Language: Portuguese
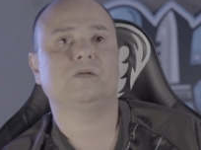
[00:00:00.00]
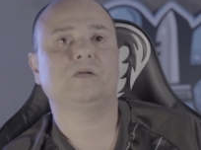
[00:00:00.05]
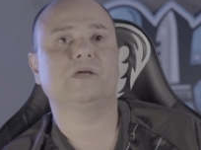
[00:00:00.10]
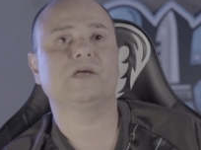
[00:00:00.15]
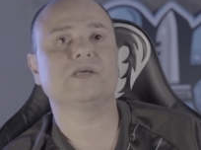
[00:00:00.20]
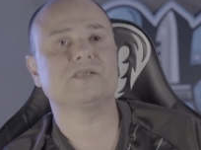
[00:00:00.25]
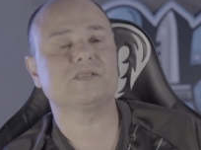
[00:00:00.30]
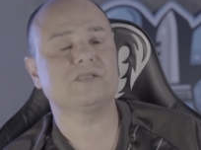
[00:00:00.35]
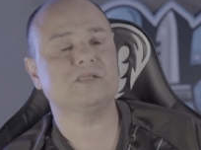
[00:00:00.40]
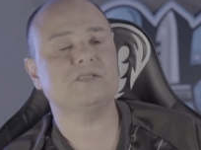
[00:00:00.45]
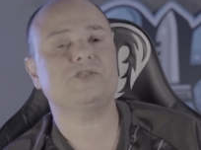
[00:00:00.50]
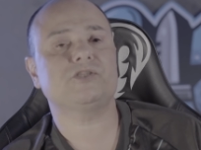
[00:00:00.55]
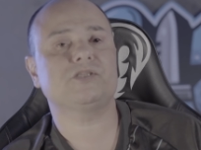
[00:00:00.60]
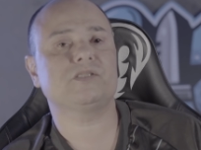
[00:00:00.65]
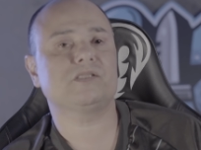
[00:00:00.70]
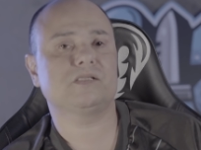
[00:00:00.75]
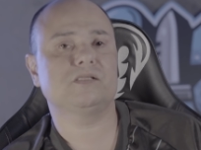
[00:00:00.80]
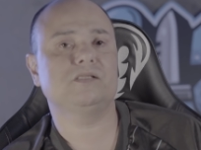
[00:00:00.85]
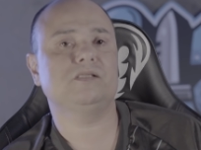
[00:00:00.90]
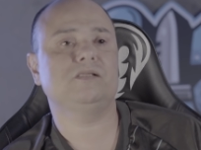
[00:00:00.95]
Existe
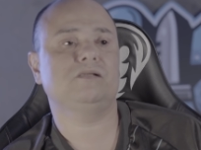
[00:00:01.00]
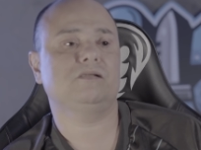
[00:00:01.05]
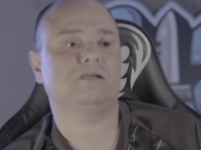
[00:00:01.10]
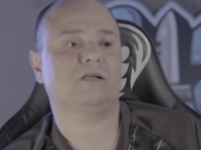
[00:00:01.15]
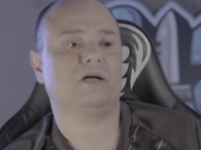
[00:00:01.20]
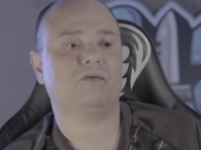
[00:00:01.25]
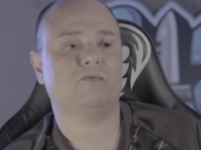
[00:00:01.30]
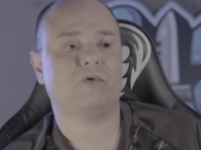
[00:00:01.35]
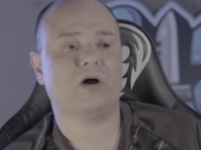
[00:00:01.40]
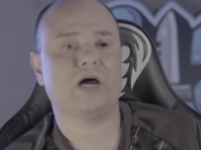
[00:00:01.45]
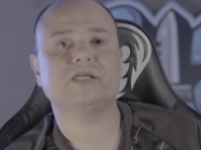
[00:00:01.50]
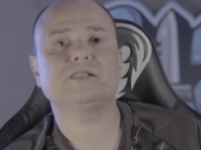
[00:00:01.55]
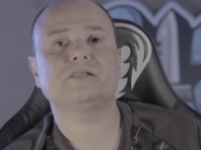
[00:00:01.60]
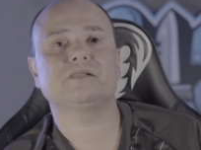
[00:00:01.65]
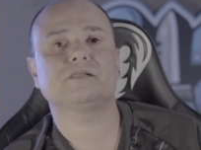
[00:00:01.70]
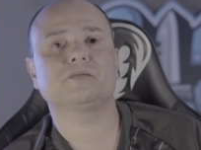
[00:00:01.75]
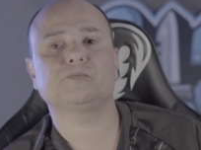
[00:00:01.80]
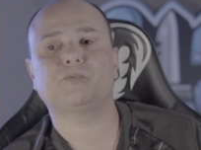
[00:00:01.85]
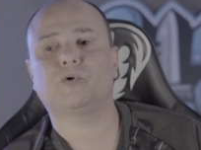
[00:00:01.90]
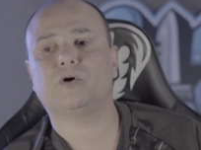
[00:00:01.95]
sim na
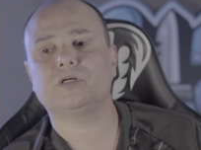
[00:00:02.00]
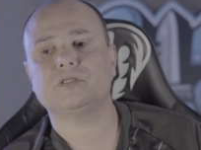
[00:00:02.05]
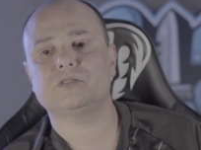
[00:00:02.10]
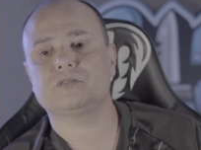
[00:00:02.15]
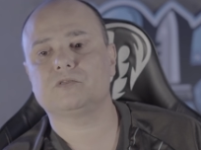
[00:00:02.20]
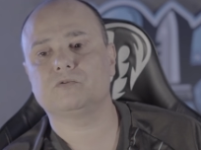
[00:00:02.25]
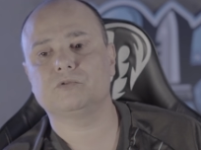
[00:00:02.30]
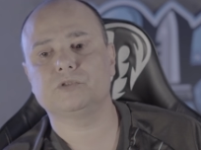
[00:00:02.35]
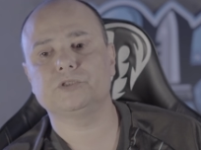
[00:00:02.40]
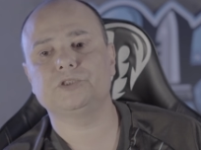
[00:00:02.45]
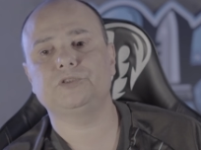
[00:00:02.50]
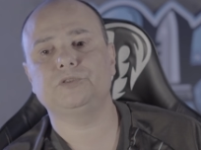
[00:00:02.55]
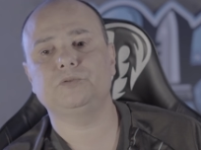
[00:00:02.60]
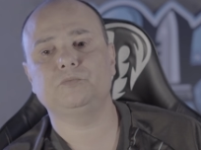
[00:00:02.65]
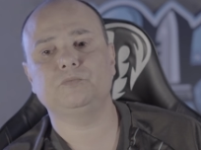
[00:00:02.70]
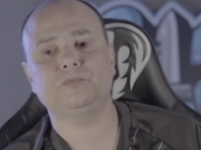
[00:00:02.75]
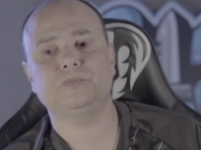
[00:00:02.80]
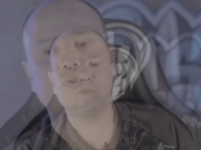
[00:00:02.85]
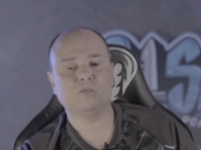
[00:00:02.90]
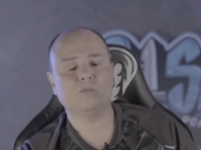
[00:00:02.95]
Rise Sports hoje
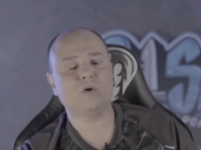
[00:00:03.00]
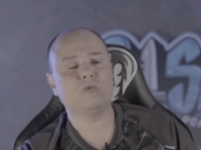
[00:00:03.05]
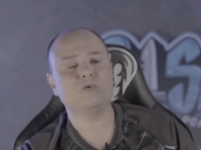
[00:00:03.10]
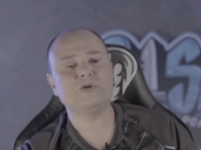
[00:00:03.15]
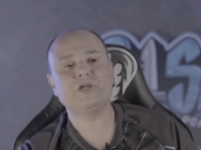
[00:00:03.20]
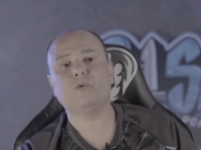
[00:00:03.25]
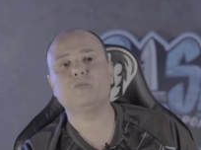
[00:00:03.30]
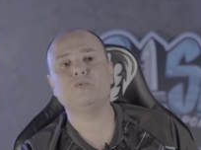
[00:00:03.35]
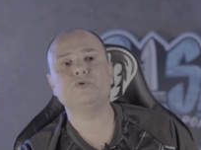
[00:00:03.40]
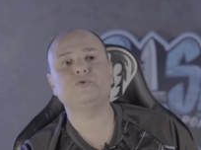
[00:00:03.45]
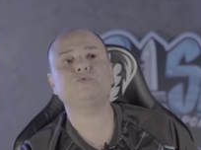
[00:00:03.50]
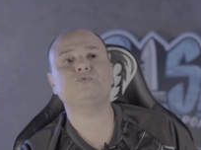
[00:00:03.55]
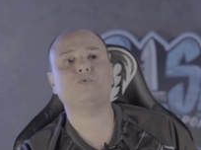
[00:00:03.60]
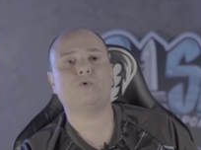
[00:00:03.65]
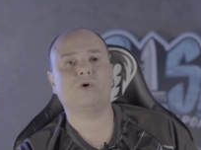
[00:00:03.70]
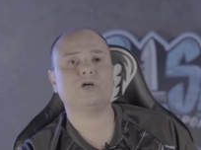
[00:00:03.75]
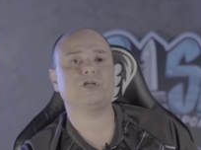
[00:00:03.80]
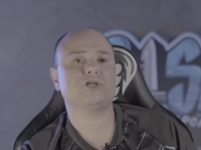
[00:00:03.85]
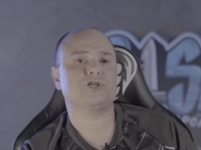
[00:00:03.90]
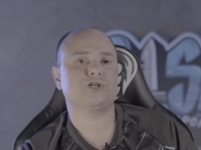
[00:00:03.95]
uma união muito
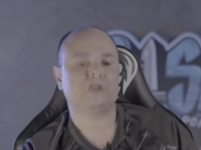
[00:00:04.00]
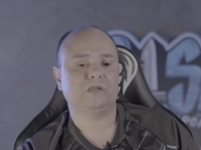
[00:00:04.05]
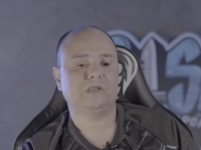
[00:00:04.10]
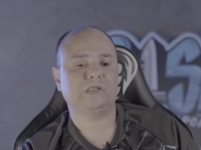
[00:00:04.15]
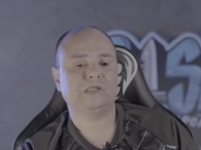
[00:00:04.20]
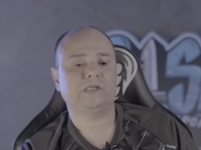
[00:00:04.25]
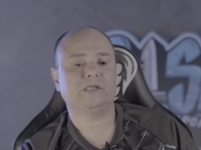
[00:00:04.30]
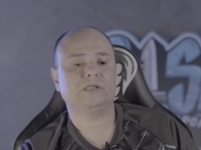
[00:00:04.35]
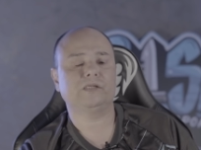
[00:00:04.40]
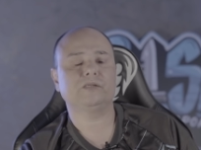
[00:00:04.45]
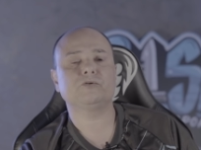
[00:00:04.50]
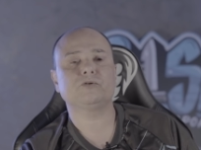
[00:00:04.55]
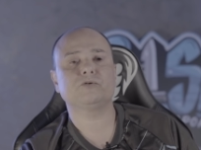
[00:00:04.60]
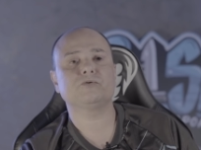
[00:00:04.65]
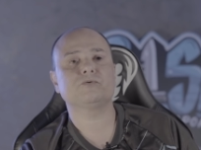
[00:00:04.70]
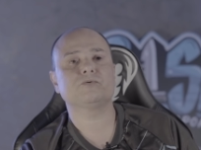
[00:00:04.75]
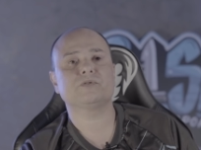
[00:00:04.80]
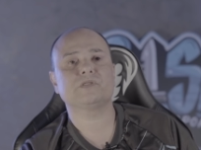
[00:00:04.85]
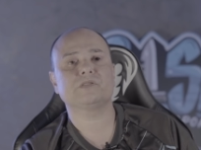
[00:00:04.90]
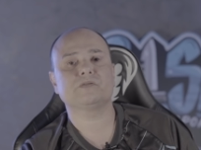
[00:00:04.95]
forte é, entre
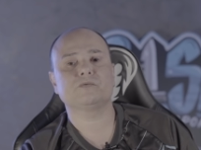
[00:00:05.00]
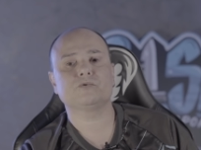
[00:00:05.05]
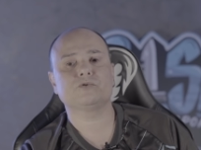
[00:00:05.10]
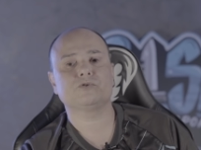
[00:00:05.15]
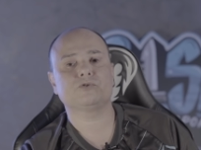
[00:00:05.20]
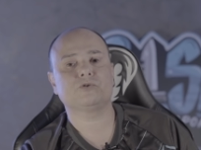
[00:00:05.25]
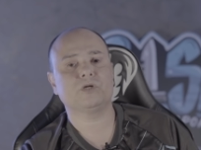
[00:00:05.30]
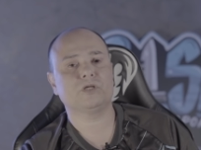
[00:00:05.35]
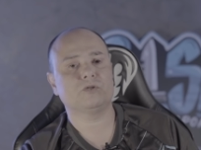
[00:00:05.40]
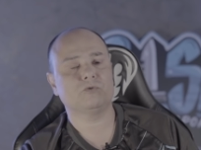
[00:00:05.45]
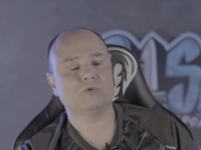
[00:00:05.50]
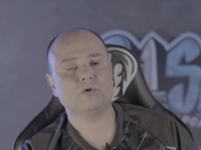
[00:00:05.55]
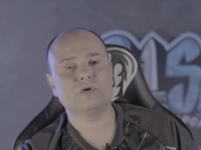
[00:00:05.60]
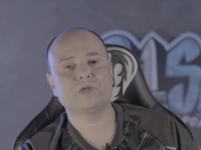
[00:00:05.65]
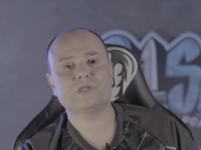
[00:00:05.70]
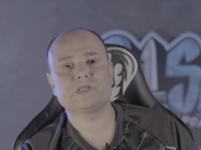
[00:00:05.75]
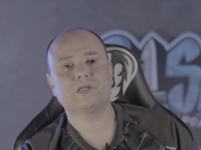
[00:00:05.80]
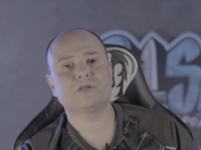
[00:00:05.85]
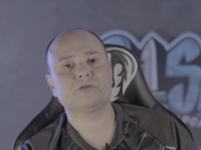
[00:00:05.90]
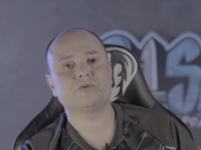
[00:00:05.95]
os, os,
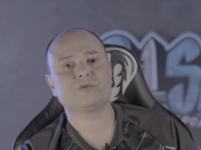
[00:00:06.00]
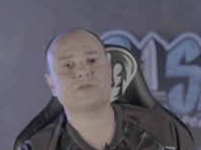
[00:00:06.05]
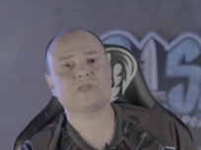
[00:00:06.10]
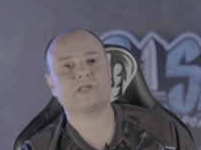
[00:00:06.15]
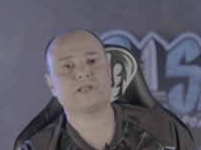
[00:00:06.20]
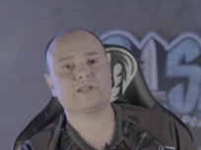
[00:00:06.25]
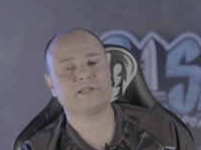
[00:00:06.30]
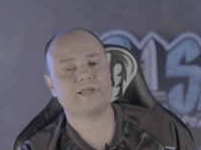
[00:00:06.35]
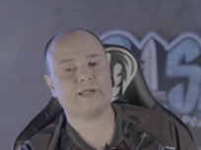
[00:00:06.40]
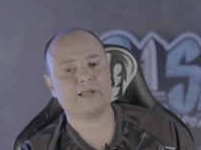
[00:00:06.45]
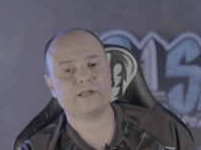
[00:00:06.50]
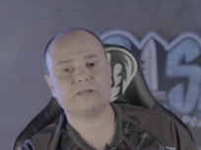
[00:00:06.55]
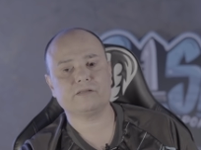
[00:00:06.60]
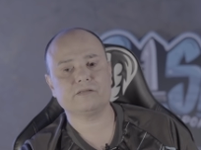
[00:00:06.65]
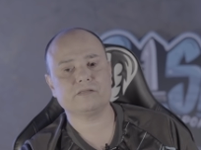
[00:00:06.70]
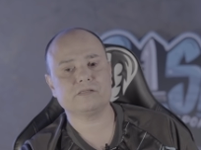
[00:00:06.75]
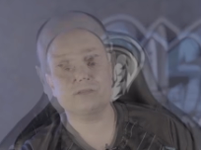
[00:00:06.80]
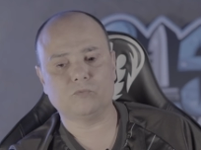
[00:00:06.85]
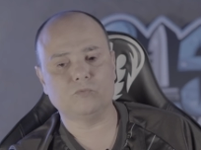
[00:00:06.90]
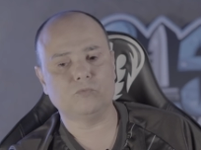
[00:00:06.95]
jogadores, entre os
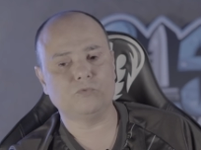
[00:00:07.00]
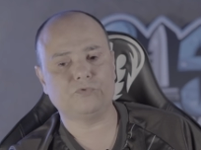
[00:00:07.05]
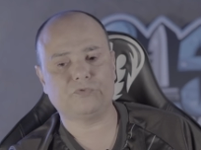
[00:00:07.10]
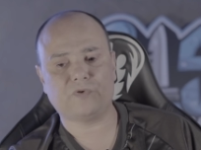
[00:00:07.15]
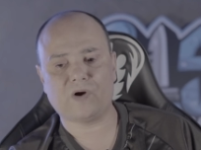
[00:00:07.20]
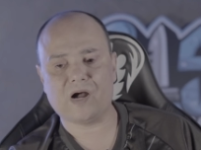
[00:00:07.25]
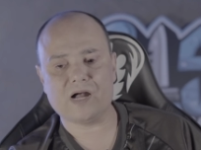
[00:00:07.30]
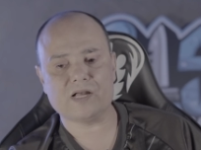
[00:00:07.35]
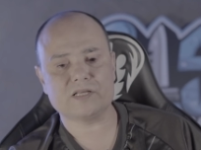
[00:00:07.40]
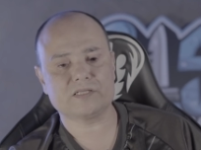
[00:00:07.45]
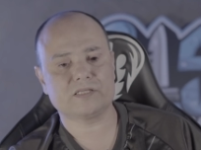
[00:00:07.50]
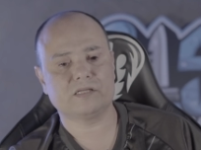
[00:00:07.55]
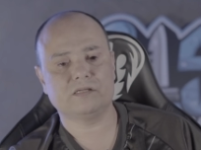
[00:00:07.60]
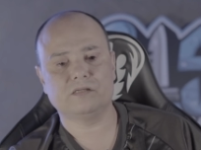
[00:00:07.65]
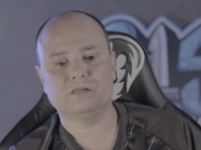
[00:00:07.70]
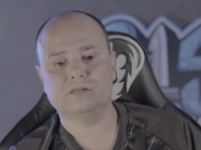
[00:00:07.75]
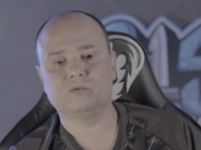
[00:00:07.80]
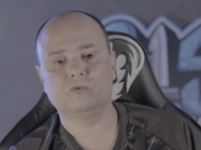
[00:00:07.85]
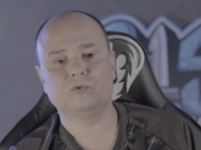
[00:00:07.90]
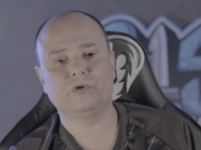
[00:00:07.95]
atletas. O
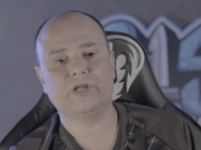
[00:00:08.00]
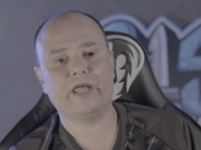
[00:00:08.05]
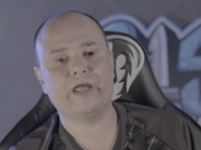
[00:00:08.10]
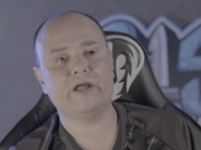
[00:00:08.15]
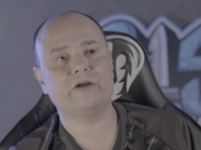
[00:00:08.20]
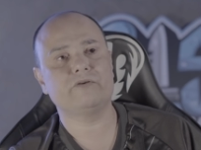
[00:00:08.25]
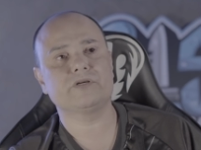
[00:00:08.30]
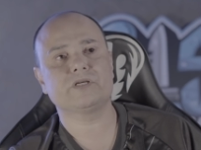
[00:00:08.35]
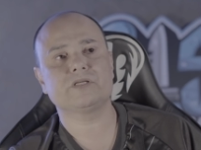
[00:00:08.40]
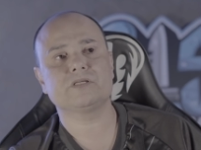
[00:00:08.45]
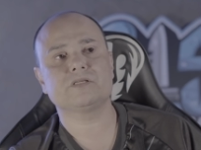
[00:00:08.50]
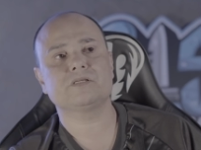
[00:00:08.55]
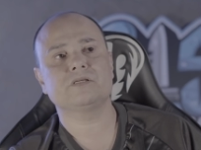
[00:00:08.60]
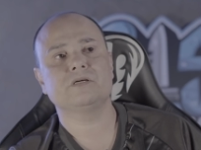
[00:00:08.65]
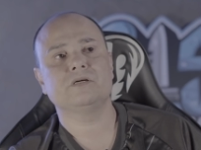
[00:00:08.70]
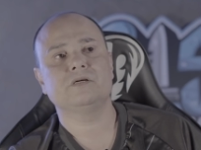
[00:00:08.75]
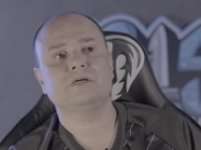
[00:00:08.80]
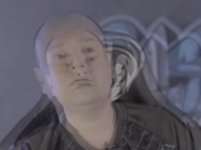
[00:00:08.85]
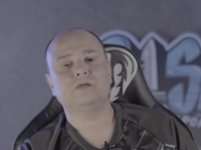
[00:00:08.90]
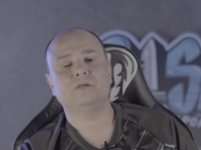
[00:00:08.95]
Mufasa, o
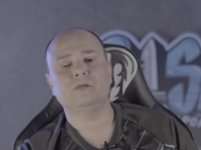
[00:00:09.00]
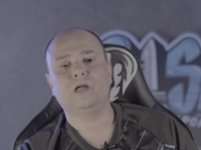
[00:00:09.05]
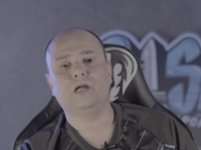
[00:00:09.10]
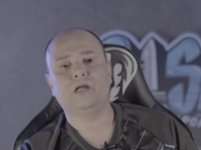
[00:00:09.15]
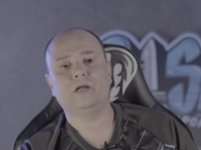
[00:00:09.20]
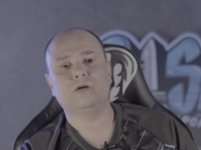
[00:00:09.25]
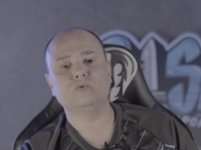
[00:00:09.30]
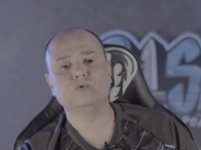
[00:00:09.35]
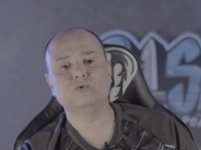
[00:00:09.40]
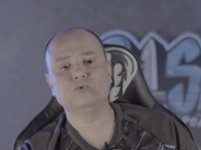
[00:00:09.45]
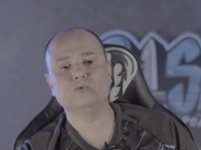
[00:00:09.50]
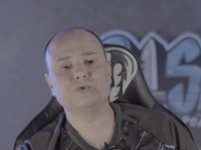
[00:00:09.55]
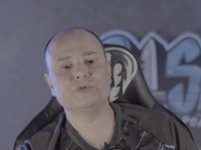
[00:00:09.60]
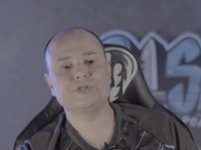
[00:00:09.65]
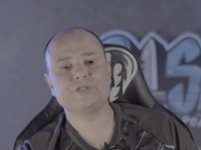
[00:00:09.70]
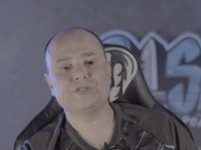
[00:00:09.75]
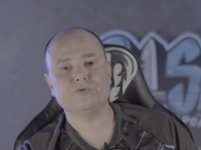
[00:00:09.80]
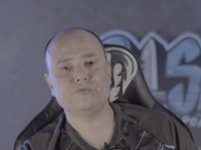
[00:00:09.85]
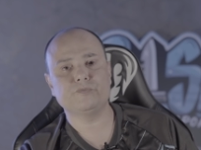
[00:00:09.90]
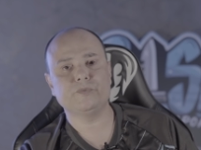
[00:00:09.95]
Garrix, é, o
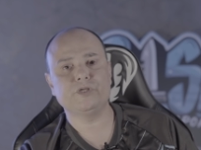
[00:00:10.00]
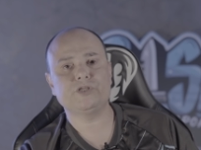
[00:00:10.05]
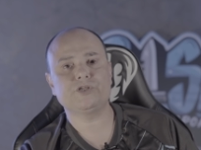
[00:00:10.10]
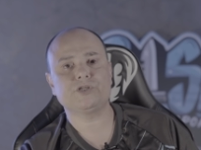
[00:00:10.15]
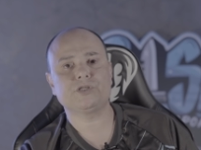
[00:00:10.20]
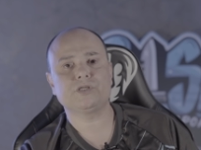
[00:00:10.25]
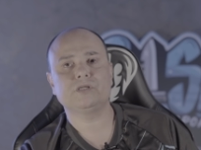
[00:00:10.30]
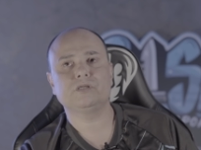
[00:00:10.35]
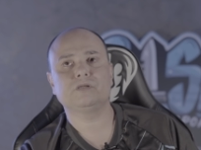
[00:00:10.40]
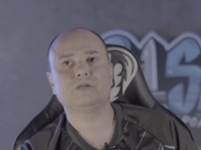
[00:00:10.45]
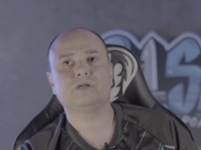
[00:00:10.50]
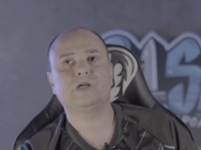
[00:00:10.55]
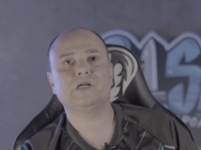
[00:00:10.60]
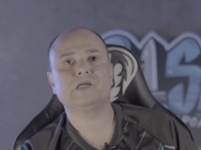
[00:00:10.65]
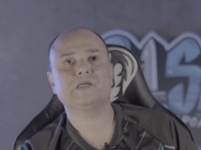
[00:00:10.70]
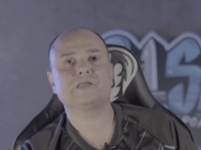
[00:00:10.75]
Nunes e o Mitic, né?